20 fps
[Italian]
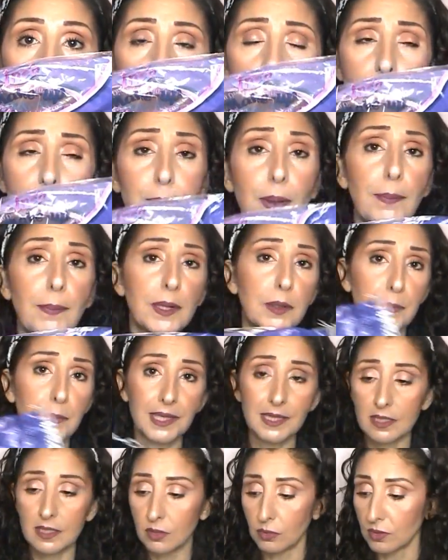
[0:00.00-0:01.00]
che poi bene o
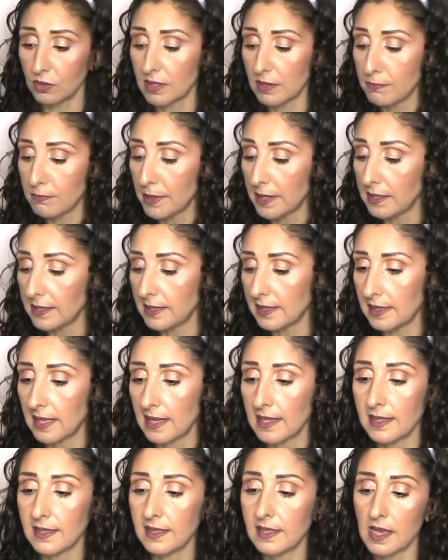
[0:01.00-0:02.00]
male sono sempre gli
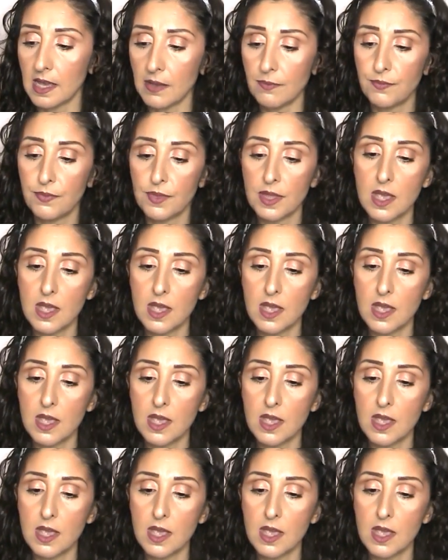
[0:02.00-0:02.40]
stessi eh?